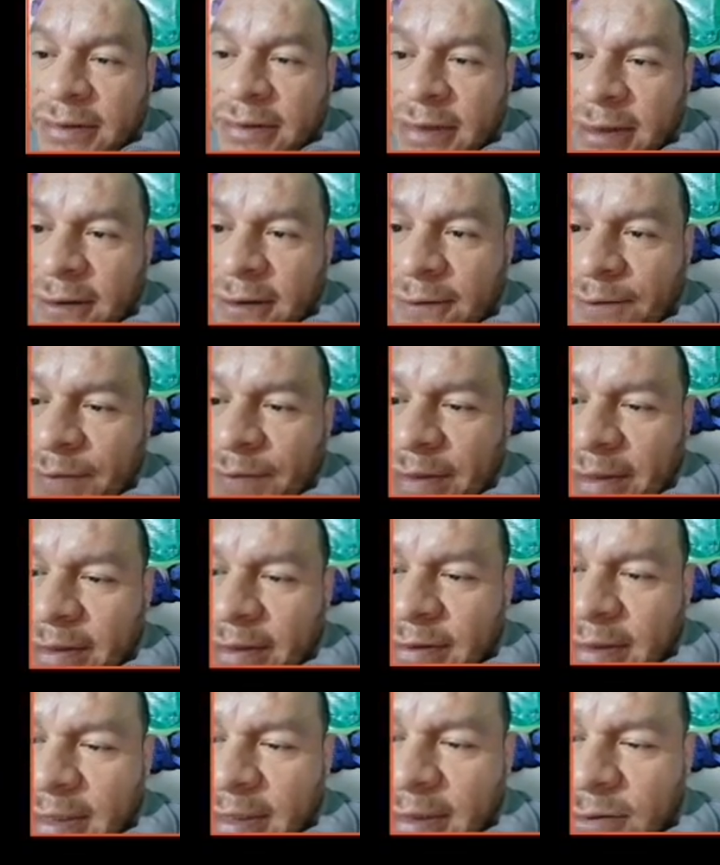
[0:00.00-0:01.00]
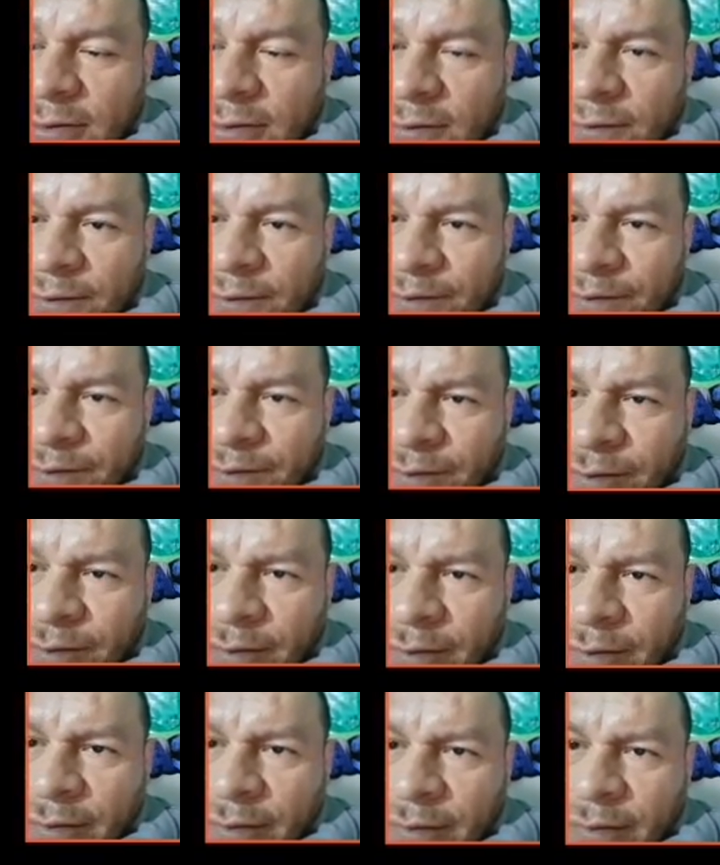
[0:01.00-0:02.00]
hacer, en este caso,
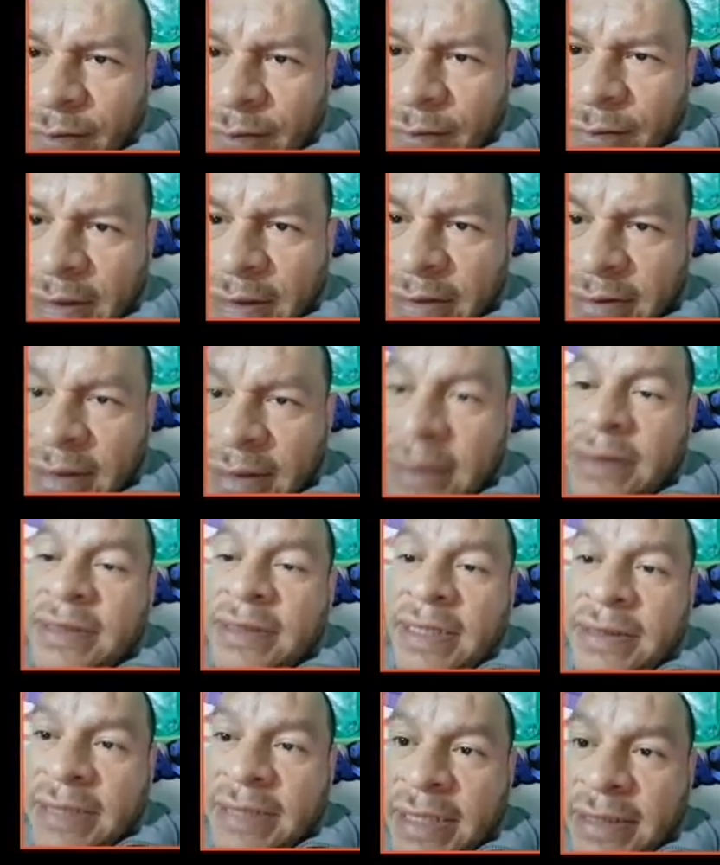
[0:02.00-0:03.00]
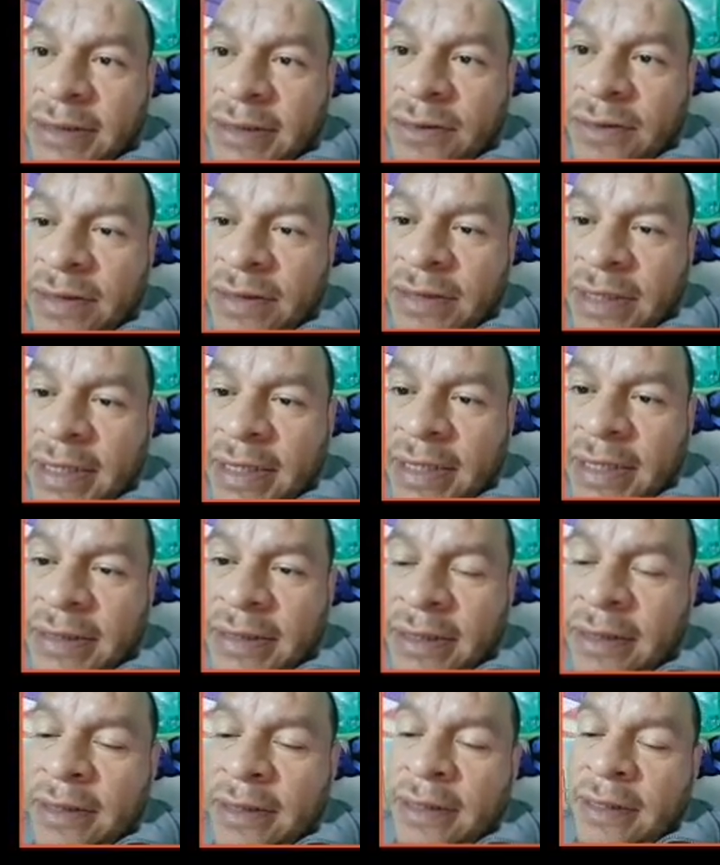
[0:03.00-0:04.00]
¿sí? Seis ejercicios que tienen que
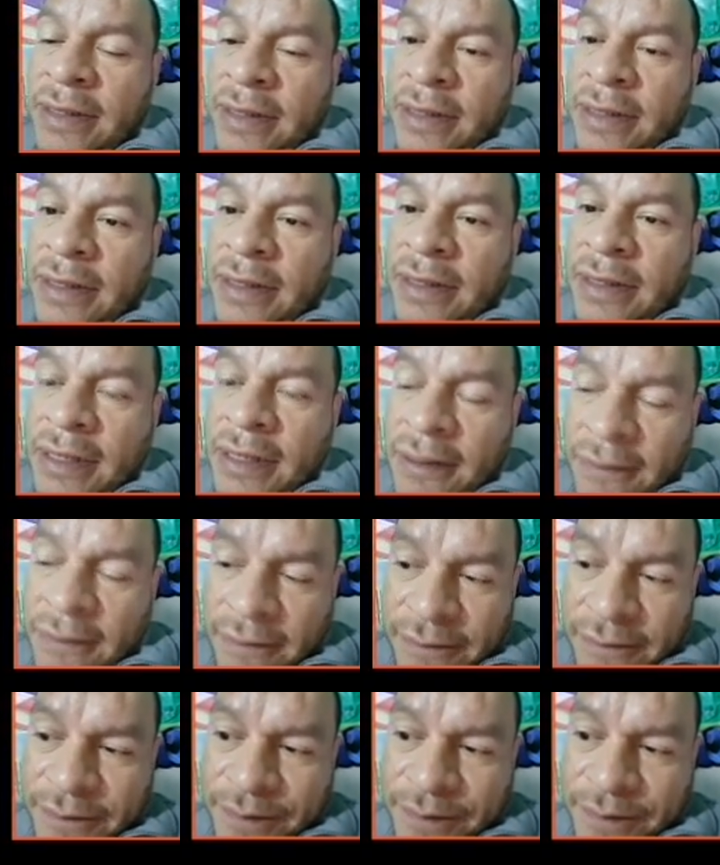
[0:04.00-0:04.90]
hacer y,